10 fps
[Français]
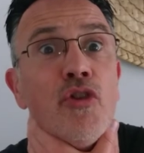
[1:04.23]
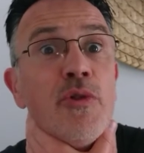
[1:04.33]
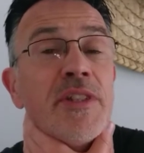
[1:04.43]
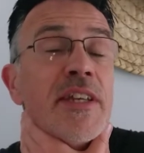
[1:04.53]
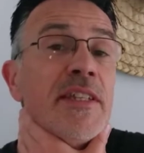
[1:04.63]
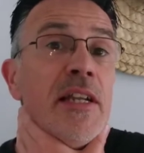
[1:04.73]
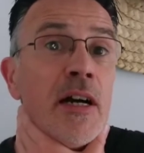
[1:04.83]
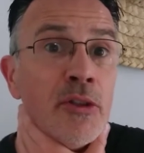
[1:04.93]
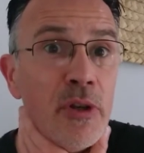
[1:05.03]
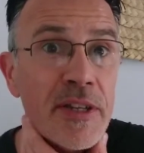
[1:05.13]
jusqu'à ce qu'il
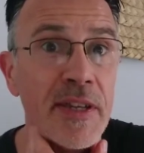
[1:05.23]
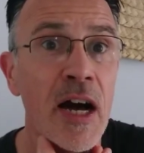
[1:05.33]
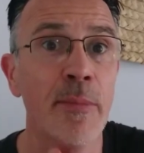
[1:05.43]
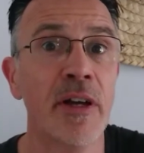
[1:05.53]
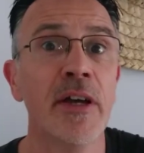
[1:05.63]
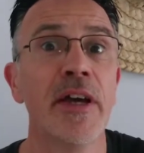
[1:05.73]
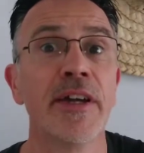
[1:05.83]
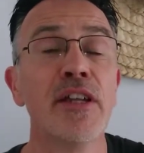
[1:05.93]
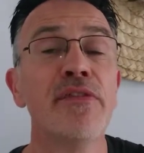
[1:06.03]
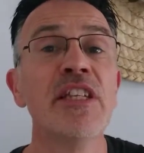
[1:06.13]
rende les armes
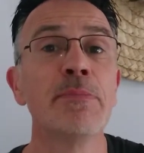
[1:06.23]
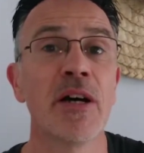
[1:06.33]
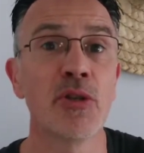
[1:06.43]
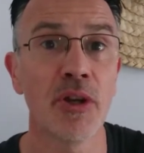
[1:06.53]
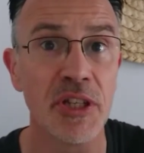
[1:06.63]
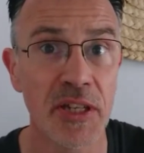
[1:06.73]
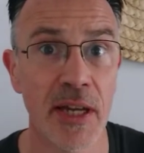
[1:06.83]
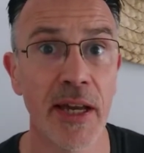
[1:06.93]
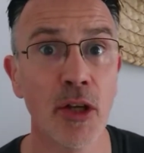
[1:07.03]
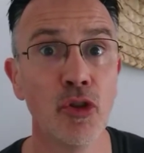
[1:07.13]
et qu'il finisse par sortir
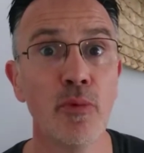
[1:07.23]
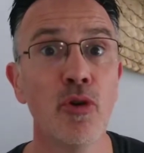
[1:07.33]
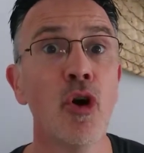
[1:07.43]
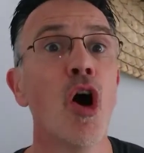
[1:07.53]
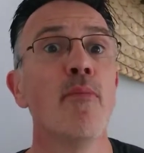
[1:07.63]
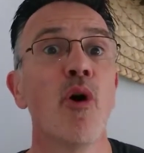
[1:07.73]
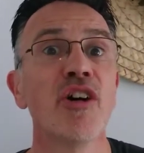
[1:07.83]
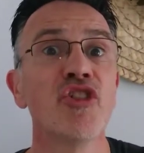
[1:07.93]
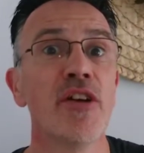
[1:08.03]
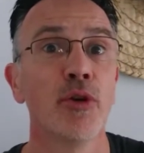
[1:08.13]
sa carte bleue pour
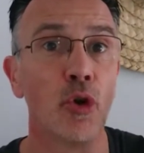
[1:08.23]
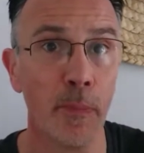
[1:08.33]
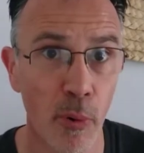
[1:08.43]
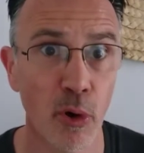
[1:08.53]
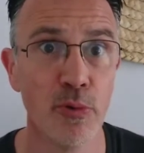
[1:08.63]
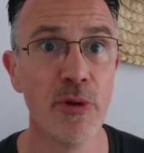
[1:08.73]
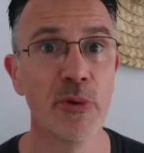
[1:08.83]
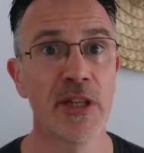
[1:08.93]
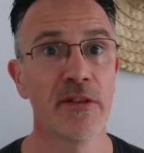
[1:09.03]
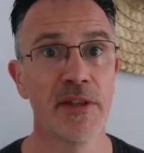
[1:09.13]
acheter votre produit ou
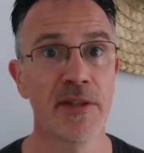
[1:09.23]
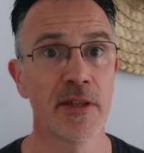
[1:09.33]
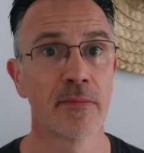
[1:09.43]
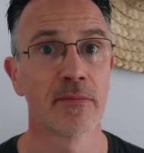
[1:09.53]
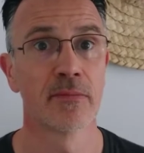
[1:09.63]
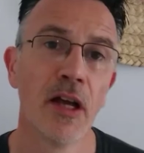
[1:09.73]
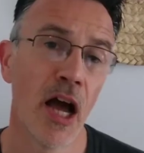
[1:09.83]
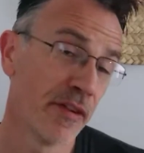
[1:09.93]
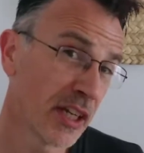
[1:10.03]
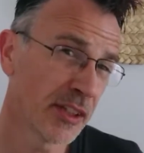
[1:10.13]
service.
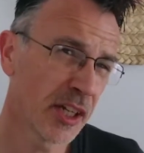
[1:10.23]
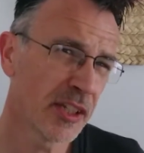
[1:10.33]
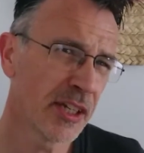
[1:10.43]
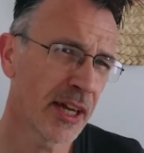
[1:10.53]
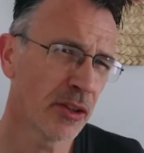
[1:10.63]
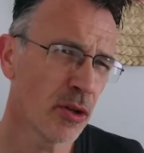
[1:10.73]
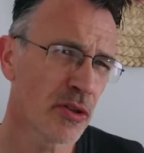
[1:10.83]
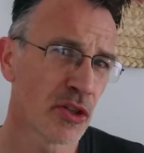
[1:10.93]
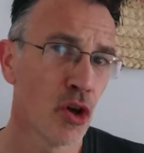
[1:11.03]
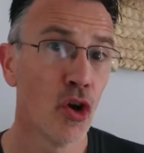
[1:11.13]
Avec la technique
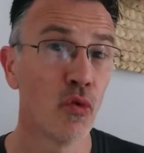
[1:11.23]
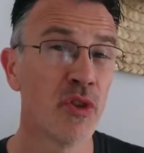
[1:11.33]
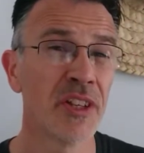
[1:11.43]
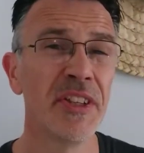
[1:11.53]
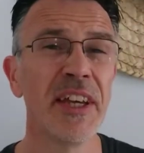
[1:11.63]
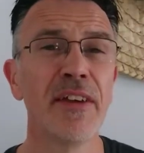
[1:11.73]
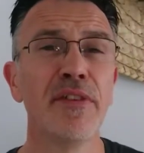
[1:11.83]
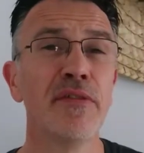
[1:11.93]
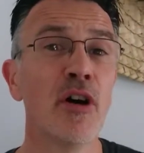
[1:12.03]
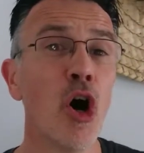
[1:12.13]
14, vous enterrez
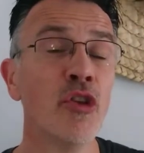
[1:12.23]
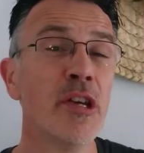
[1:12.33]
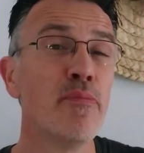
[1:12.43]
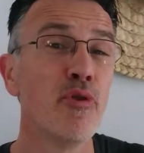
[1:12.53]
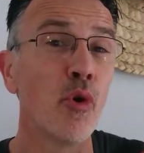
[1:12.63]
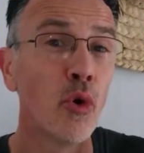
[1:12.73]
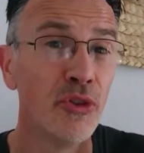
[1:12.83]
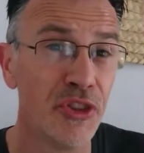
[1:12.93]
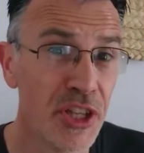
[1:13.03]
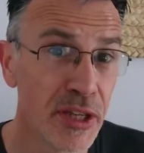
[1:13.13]
vivant un des plus gros
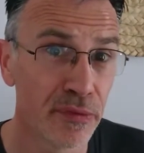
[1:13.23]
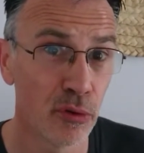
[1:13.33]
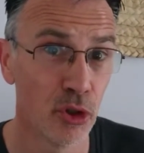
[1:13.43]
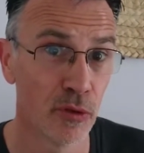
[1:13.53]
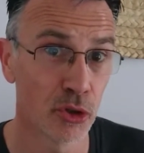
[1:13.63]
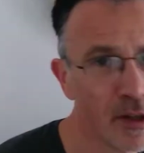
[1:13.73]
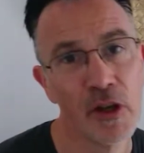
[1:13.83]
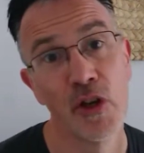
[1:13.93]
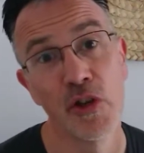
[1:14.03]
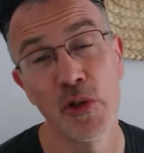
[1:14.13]
défauts de votre
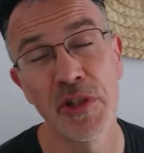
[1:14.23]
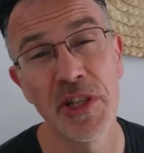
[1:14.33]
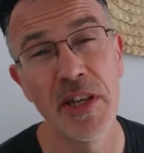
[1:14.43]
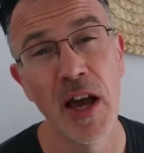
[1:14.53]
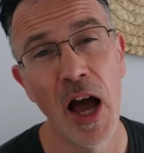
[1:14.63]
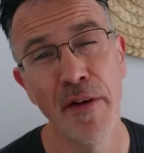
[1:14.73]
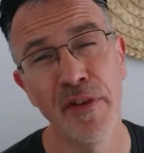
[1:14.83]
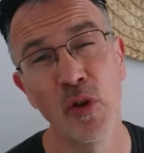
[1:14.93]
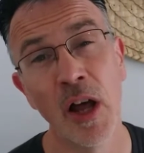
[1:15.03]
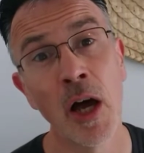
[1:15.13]
offre. Ceci
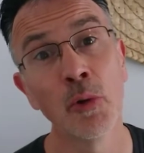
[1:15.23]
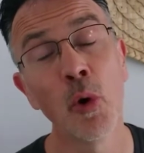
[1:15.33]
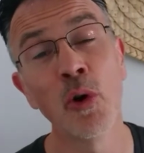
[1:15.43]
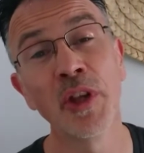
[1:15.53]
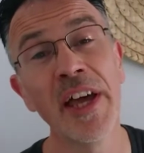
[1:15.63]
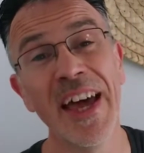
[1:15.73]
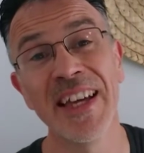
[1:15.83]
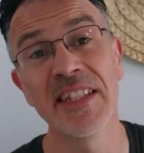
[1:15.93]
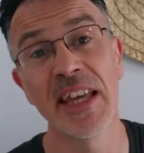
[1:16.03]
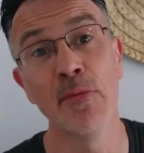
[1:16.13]
afin de la rendre au contraire
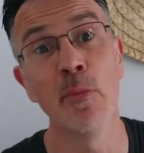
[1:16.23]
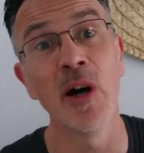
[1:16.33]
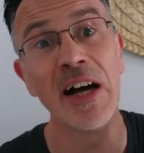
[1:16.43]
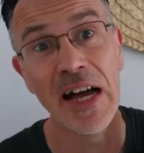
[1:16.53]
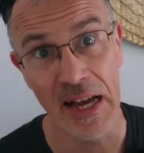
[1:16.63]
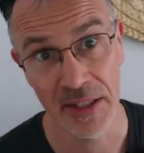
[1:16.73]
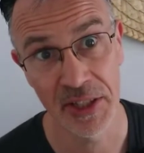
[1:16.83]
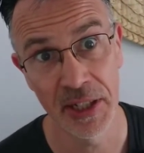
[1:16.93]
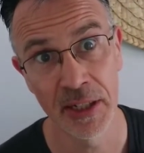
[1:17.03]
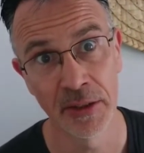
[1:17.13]
extrêmement
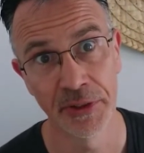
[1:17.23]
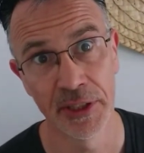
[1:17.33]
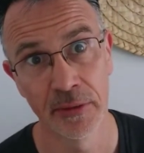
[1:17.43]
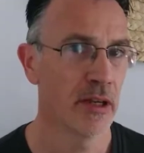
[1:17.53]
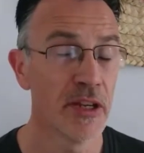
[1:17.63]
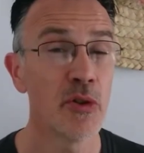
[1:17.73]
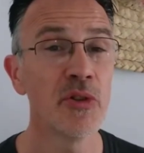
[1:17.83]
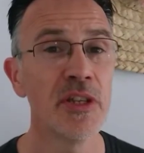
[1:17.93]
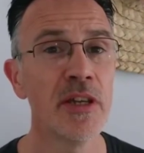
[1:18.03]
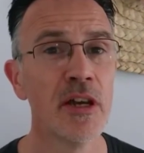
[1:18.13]
attirante. Et
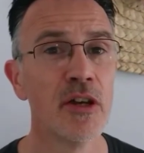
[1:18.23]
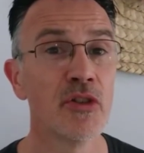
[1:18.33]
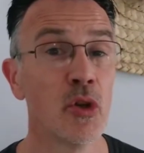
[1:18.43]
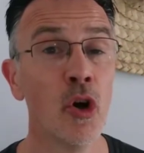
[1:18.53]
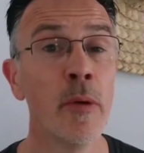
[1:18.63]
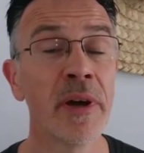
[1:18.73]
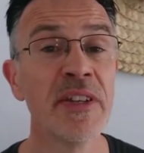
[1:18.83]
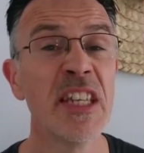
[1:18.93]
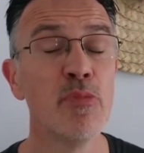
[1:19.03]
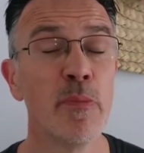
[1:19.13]
ceci selon un
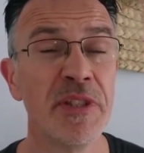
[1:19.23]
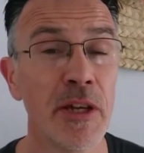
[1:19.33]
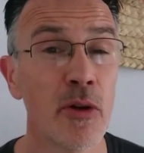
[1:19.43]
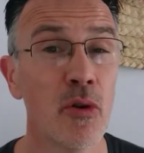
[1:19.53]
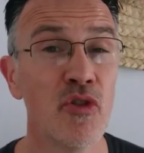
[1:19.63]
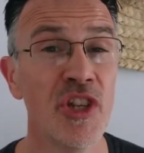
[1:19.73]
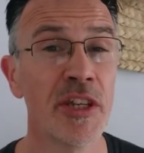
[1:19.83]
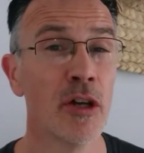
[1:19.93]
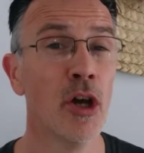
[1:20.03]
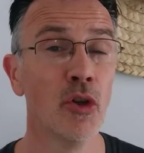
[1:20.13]
principe
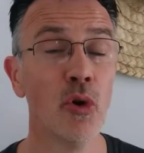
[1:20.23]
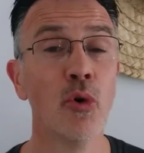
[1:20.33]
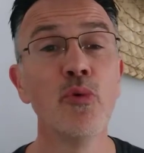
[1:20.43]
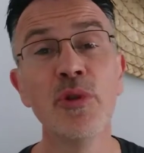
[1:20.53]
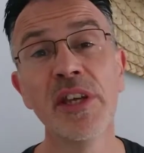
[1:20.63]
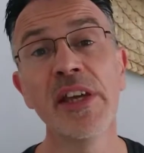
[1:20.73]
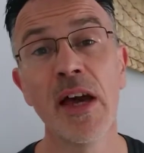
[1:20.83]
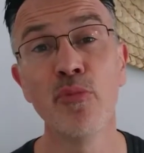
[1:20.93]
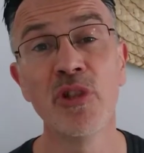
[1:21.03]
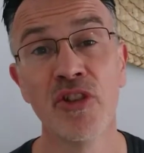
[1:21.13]
psychologique dont usait et
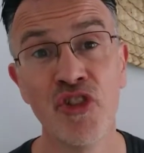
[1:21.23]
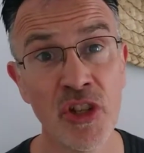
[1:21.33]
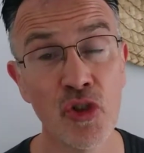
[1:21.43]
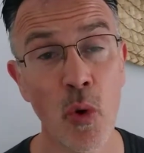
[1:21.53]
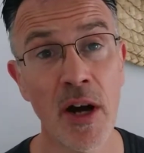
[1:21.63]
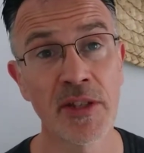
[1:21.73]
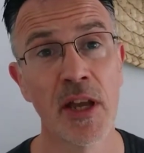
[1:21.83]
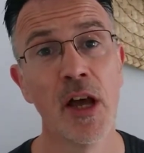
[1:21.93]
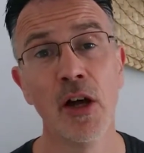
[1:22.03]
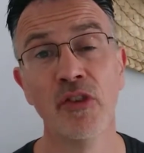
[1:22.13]
abusait Gene
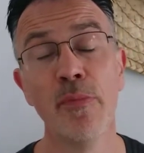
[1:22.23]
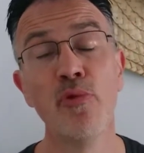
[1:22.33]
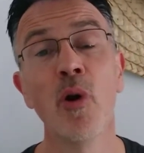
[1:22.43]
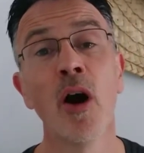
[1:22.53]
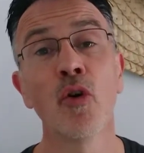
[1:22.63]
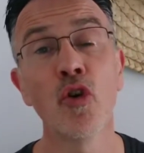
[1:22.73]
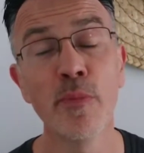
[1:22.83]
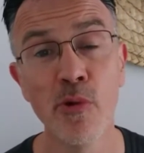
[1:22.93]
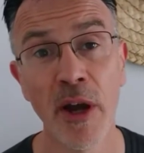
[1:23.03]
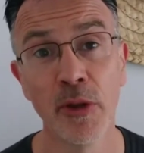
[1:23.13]
Schwartz, un des plus grands
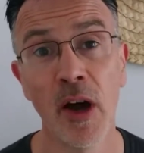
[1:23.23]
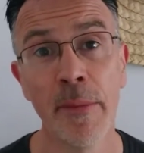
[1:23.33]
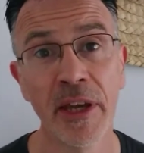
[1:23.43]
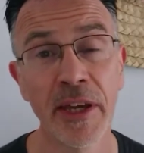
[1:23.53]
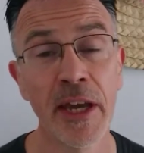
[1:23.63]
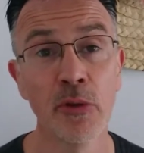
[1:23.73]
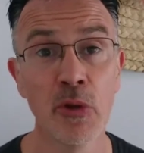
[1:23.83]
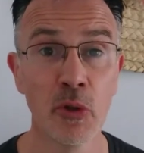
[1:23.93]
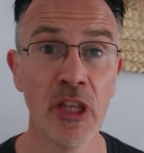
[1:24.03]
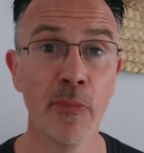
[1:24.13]
copywriters américains de
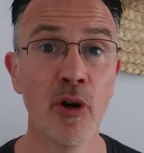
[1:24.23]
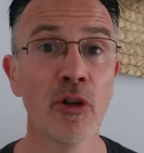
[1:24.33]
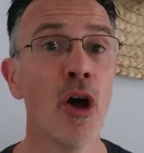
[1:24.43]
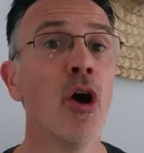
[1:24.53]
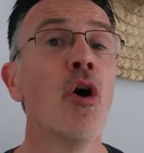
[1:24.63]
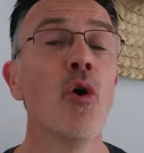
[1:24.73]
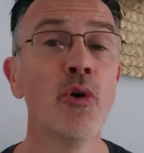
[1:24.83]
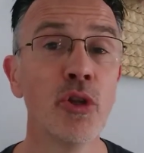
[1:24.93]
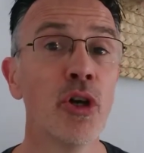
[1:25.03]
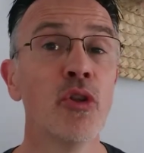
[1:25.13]
son époque,
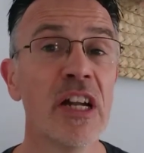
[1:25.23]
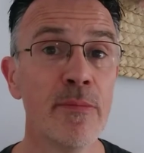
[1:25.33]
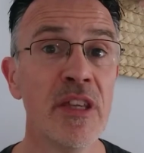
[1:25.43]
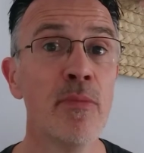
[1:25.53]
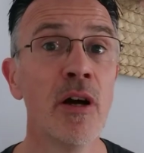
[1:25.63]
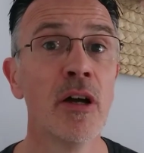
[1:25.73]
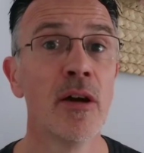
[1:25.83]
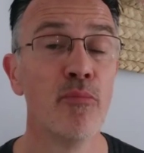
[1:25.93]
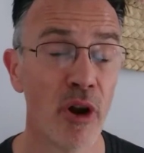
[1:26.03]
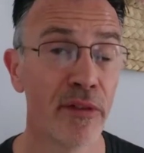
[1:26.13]
auteur de la Bible
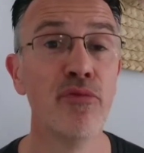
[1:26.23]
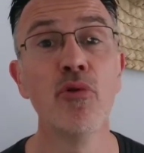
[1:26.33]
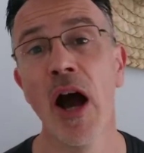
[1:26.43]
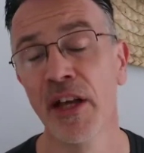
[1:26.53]
Breakthrough